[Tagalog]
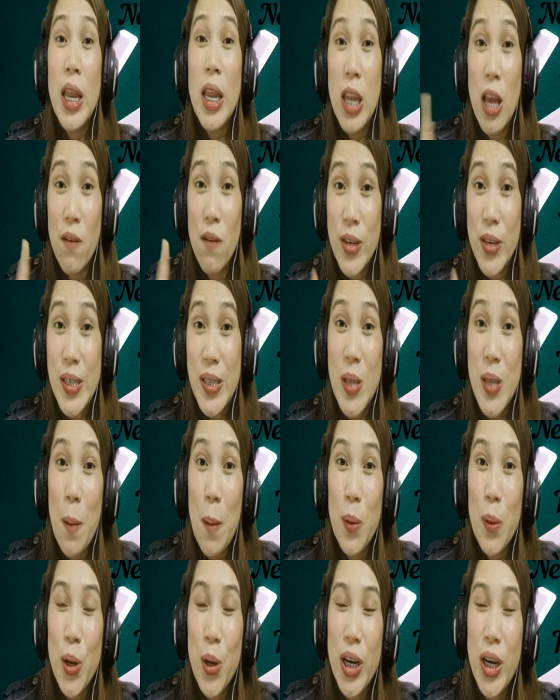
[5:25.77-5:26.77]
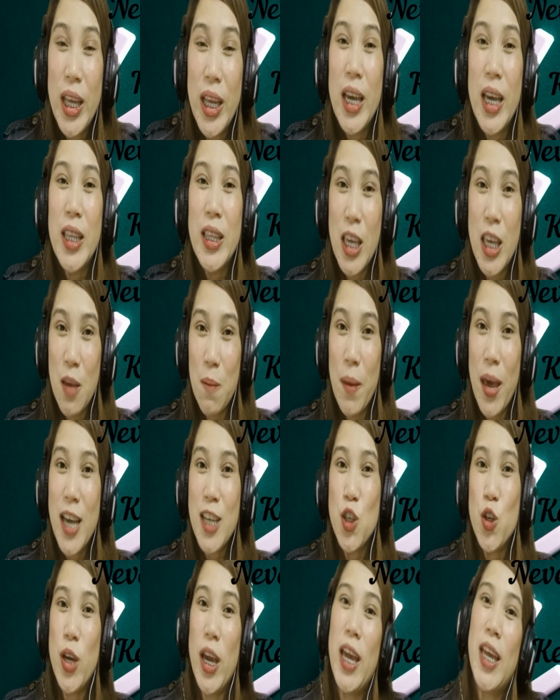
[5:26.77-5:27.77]
Never stop learning and keep
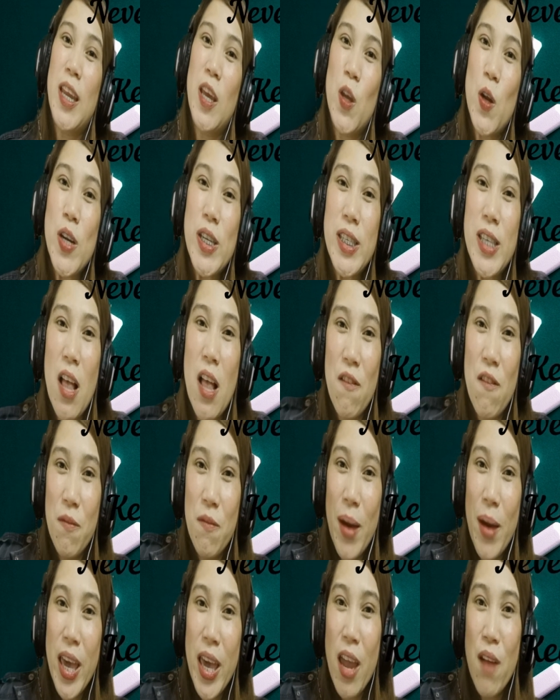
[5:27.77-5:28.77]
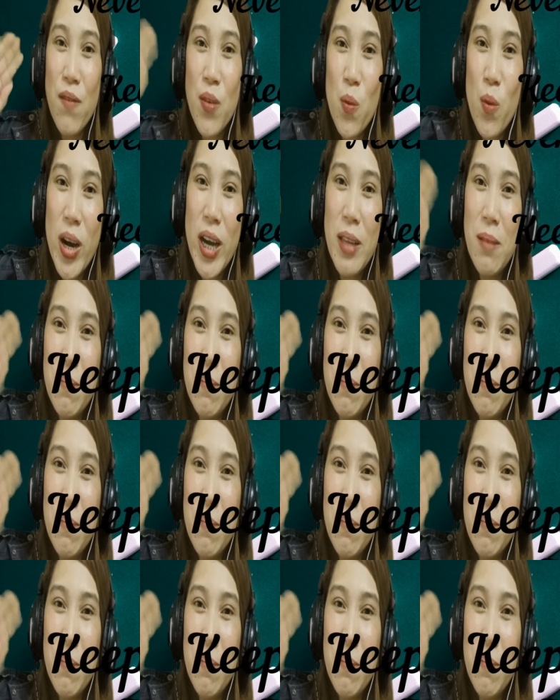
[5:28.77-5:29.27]
educating yourself. Bye everyone.